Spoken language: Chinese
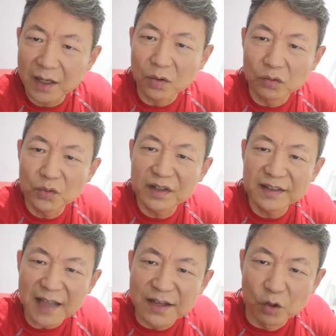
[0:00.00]
列空军
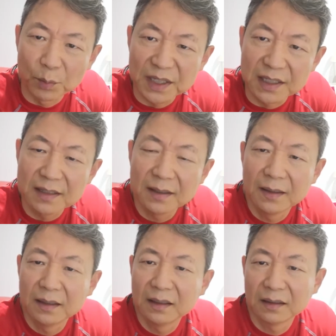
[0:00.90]
再牛逼。
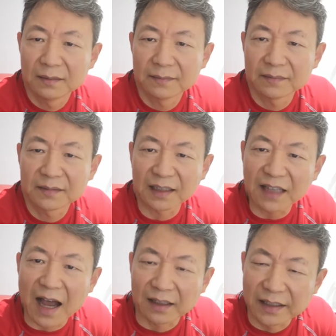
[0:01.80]
他
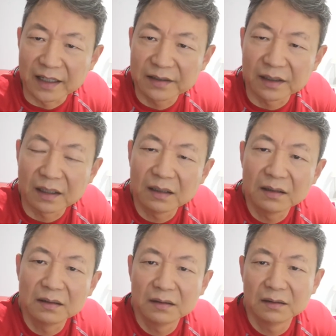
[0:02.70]
打的也是
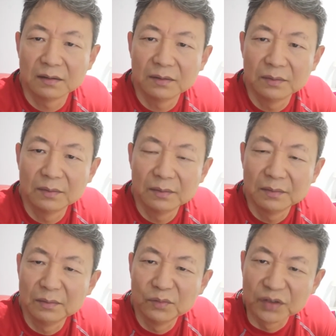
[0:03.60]

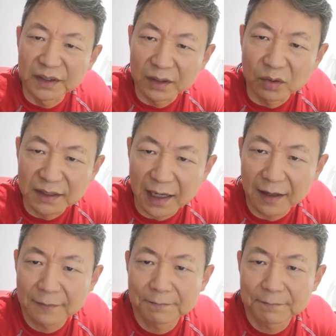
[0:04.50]
穆斯林国家，